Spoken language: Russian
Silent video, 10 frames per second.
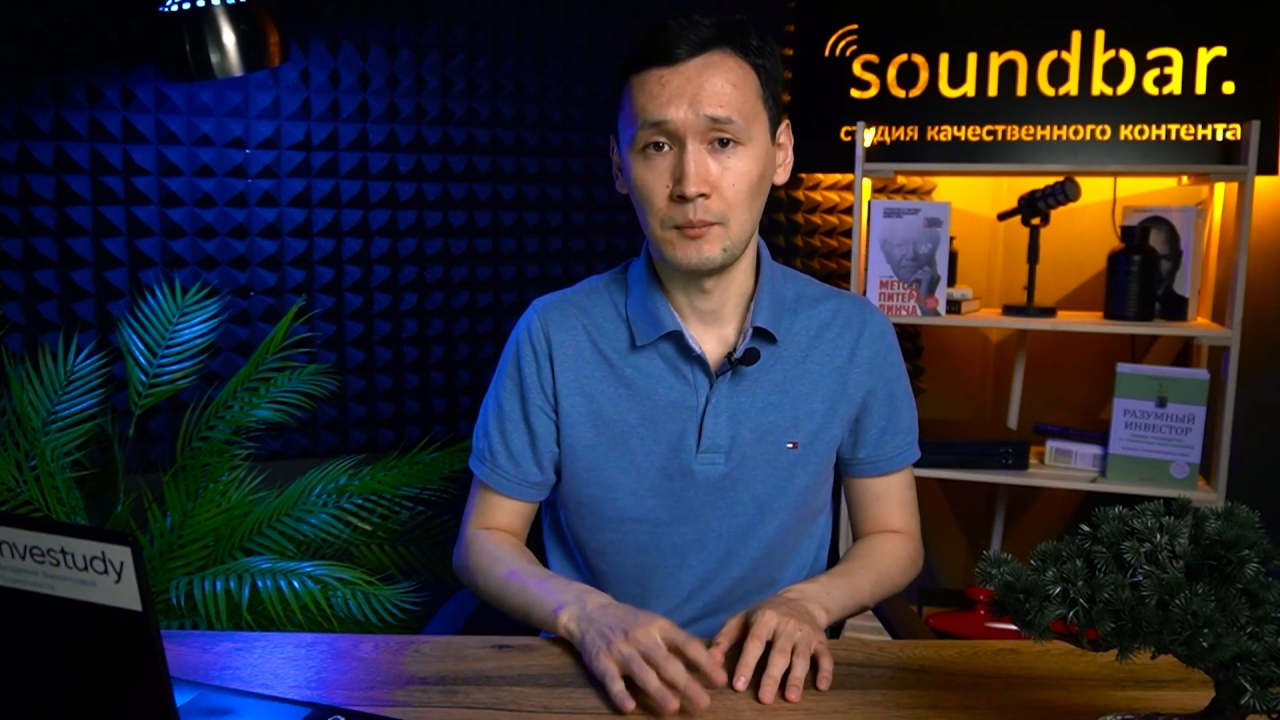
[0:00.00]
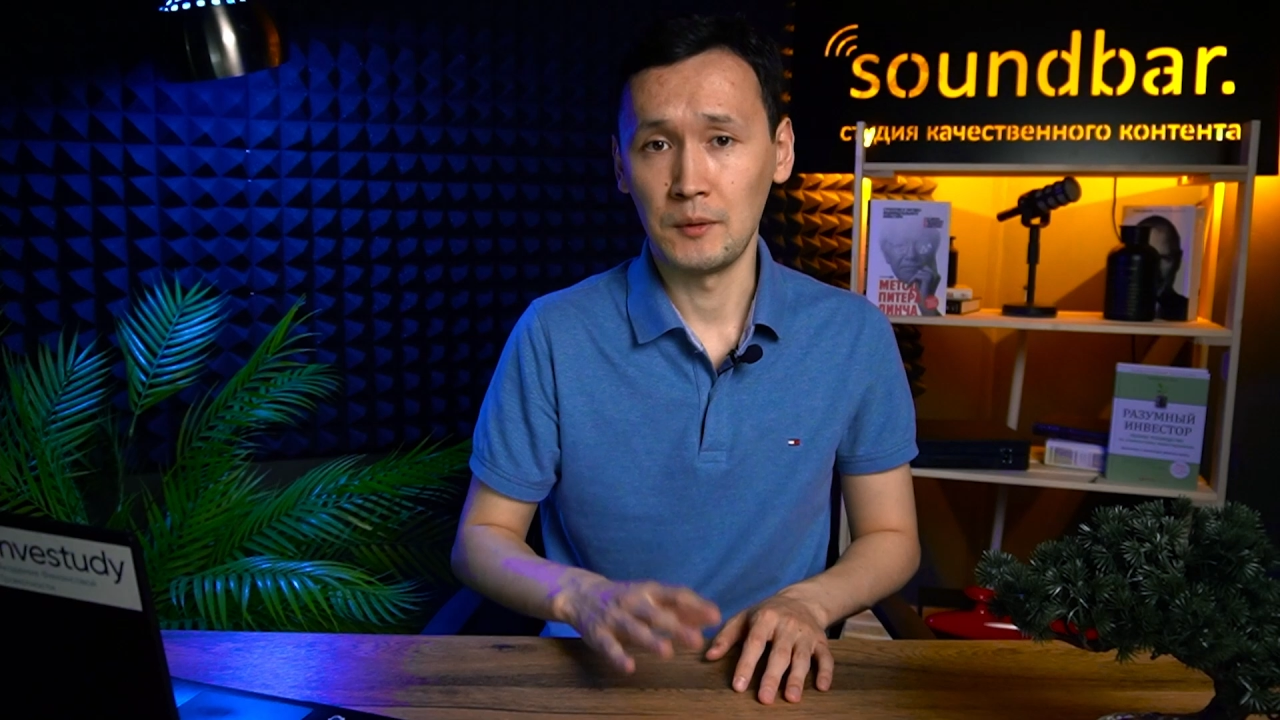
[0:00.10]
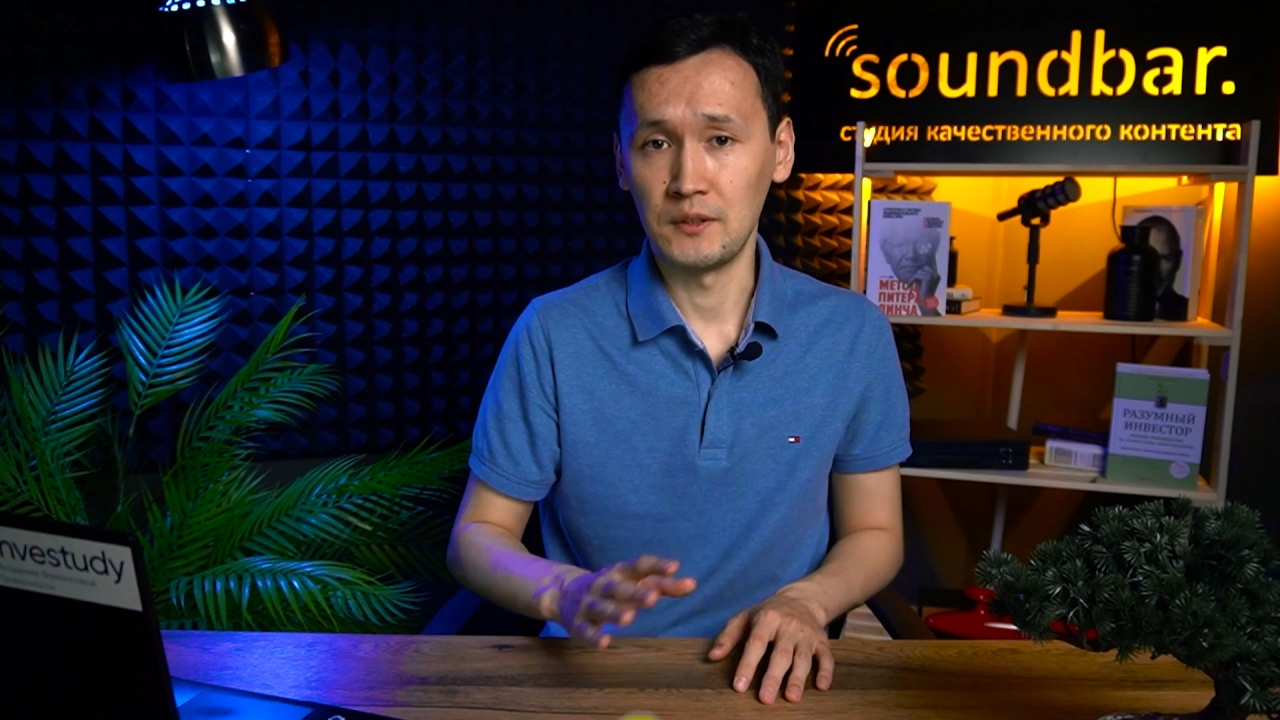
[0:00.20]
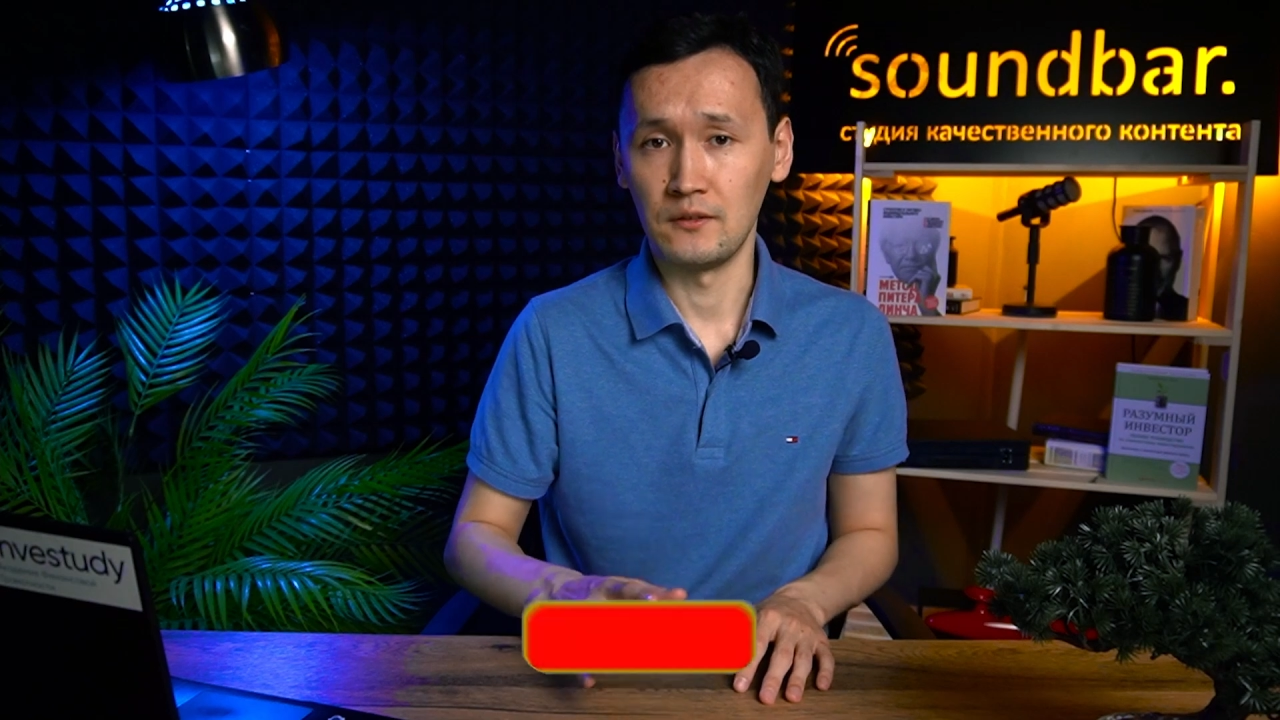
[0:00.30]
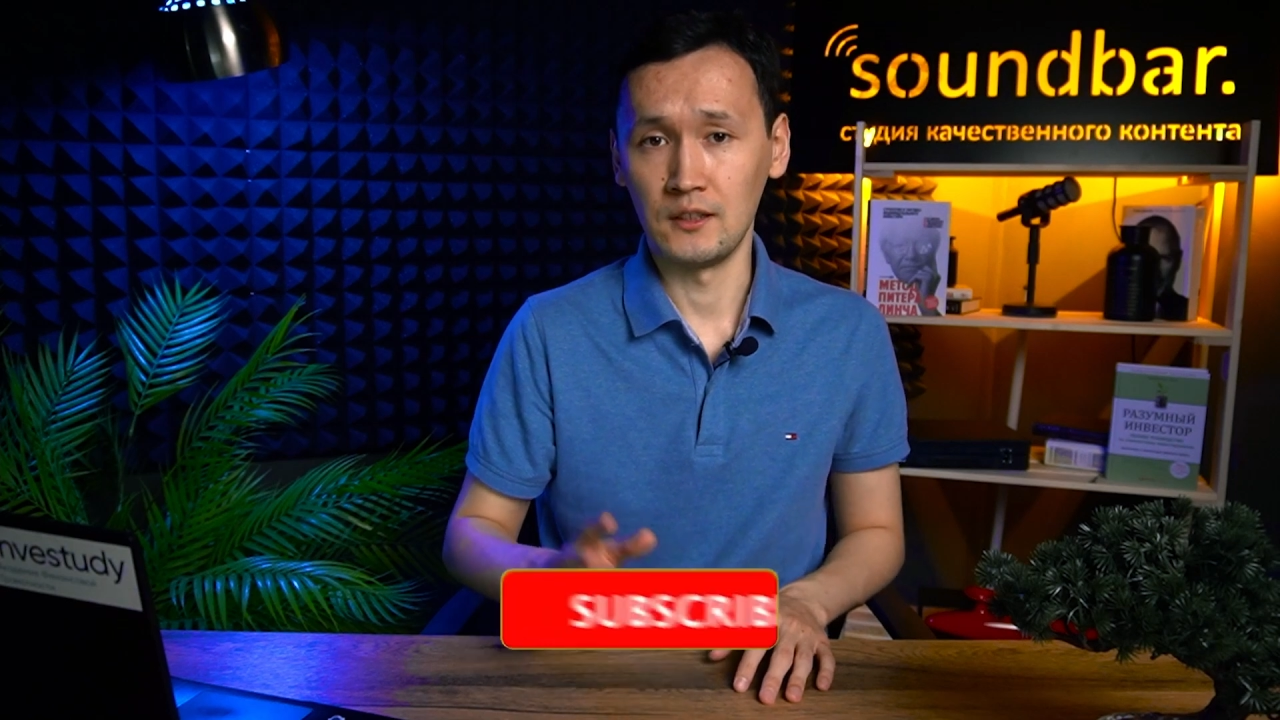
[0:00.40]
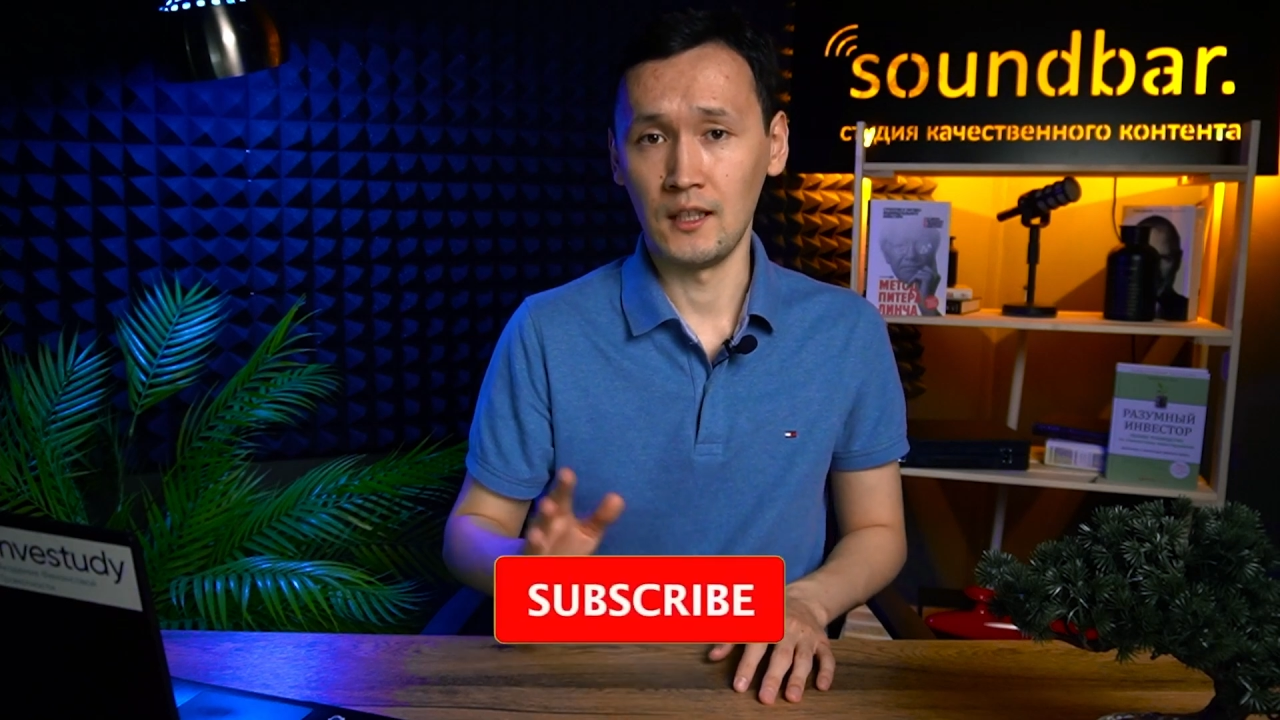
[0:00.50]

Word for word: подписываться